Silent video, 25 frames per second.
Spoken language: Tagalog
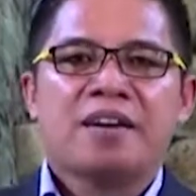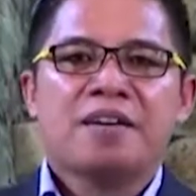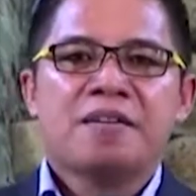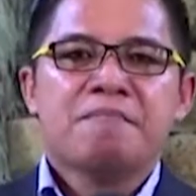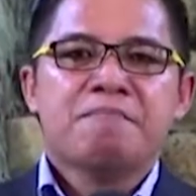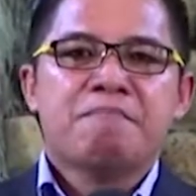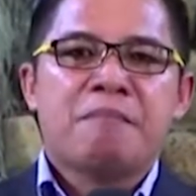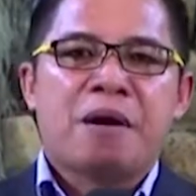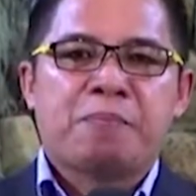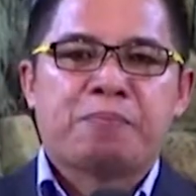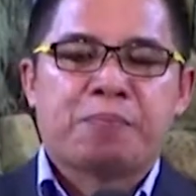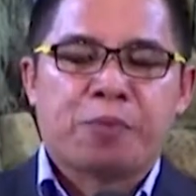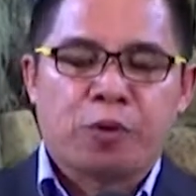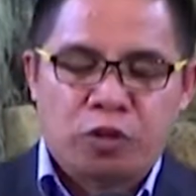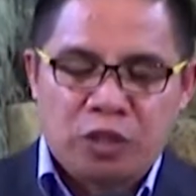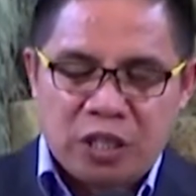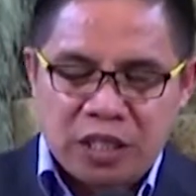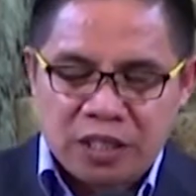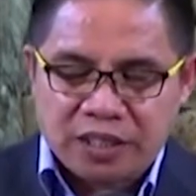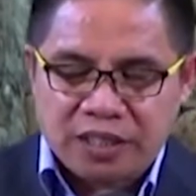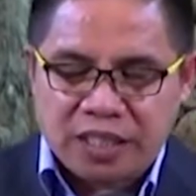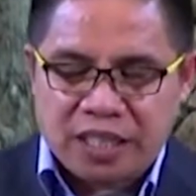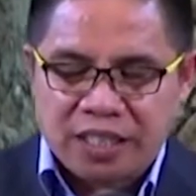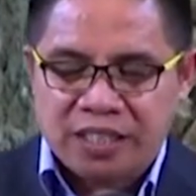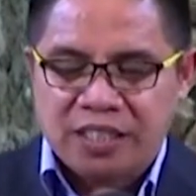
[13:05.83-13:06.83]

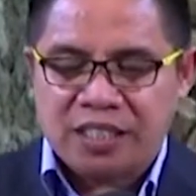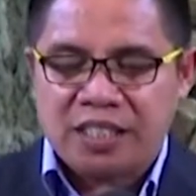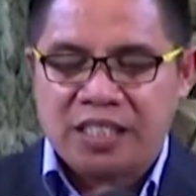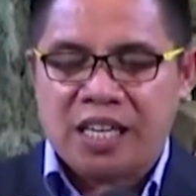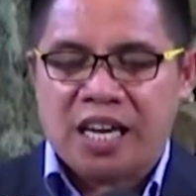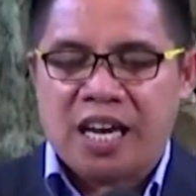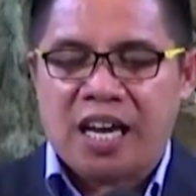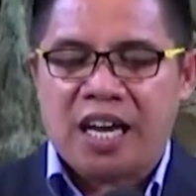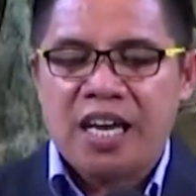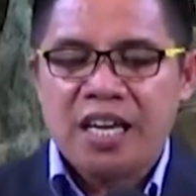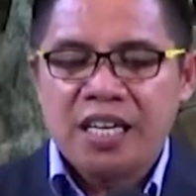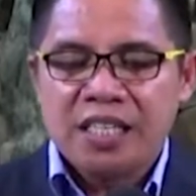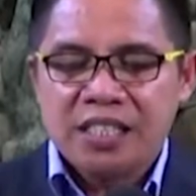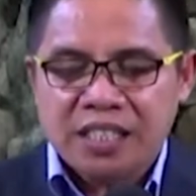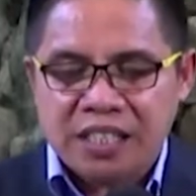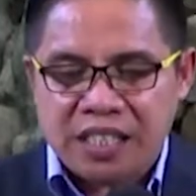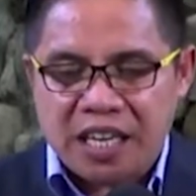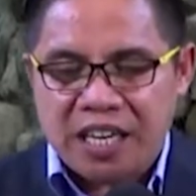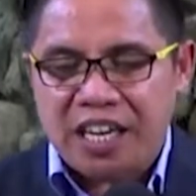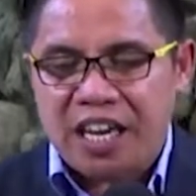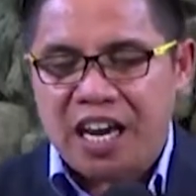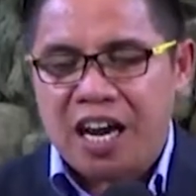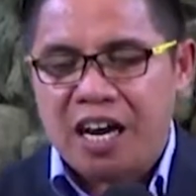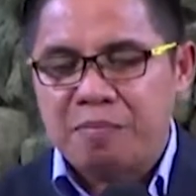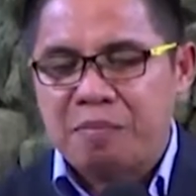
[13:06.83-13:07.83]
Magprotektar siya sa
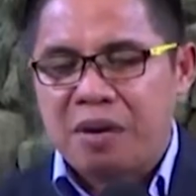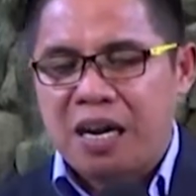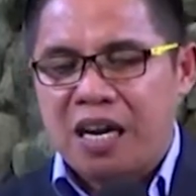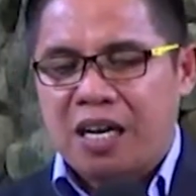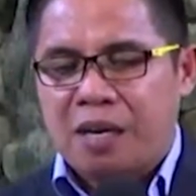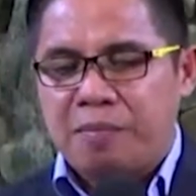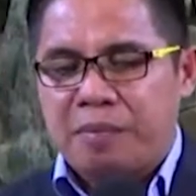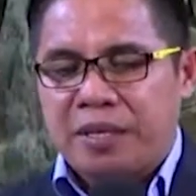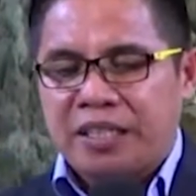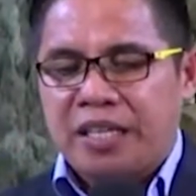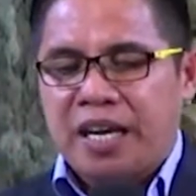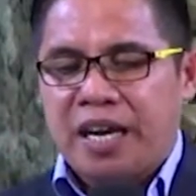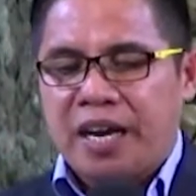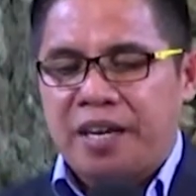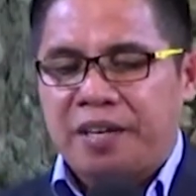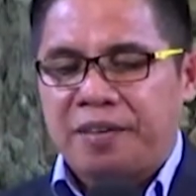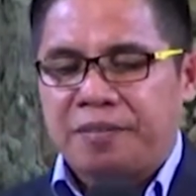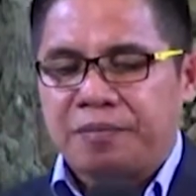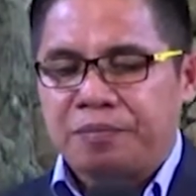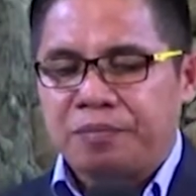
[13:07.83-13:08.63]
iyang mga kabataan.